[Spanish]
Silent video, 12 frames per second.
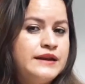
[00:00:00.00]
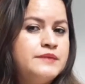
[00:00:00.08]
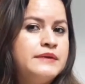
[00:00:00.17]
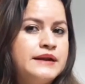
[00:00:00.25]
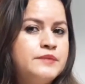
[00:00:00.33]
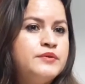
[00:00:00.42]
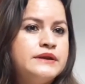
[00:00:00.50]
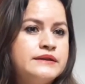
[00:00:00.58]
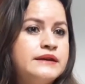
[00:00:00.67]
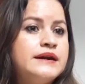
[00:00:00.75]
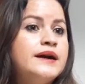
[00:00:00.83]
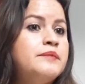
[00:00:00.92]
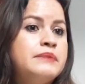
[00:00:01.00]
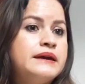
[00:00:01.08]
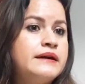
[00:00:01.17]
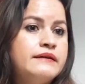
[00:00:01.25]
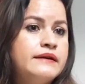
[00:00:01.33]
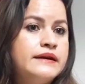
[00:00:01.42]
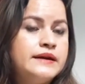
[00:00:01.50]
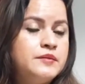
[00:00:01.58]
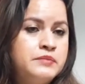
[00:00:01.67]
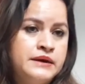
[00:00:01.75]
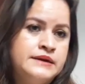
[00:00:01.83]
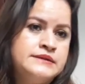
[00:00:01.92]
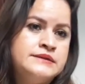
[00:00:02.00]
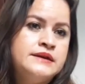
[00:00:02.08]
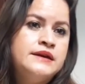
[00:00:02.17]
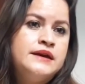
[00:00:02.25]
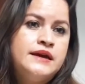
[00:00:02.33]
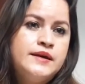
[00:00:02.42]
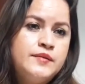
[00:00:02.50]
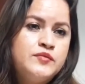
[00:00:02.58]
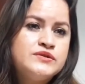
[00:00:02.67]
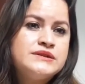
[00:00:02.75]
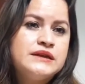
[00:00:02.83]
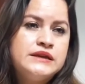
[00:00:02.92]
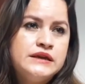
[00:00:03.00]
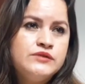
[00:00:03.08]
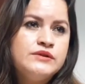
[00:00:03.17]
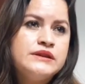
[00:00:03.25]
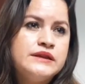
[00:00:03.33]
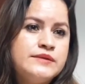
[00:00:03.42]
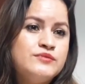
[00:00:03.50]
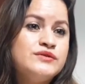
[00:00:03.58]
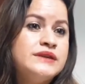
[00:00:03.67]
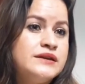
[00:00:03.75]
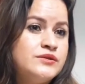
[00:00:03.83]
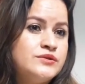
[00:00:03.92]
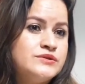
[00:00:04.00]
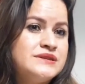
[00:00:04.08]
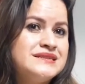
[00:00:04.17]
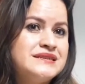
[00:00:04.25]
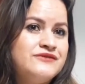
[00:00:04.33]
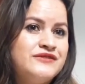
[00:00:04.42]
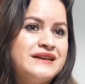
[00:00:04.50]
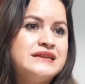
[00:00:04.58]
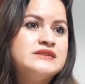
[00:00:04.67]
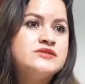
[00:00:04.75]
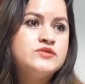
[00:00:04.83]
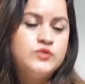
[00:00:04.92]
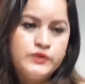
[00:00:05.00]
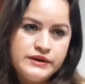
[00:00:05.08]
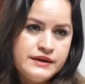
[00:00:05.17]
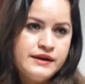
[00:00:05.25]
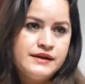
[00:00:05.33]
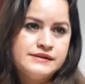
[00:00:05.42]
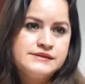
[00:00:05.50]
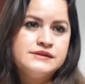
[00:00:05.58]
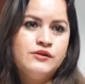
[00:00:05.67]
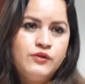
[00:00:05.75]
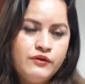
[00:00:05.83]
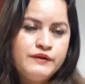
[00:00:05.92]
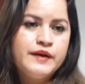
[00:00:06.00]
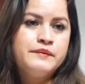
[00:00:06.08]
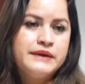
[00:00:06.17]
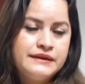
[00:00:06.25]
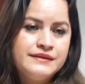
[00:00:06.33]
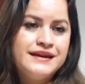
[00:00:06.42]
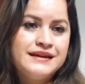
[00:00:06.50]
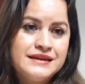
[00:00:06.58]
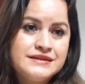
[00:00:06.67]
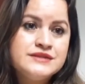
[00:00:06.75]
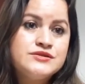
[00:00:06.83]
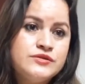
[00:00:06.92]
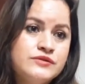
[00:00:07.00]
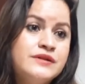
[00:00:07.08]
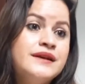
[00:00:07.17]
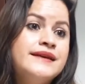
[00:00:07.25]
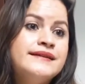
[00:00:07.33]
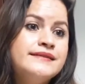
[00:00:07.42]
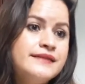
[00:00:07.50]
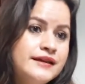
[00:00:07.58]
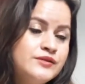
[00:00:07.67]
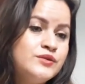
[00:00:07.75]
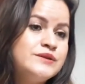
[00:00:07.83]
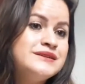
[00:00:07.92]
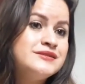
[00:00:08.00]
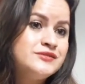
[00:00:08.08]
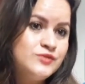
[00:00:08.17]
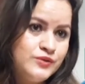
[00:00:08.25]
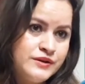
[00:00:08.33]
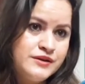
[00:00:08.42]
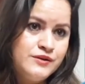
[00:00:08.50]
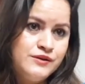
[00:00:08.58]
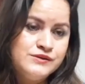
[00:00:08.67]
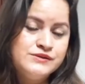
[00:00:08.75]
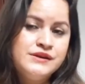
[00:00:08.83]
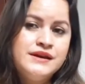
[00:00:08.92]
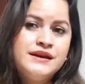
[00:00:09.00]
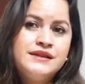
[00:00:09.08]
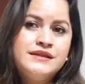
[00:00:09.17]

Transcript: de las malas políticas aplicadas en el país. Hemos tenido y tenemos datos y cifras históricas, obviamente, aquí sí son datos históricos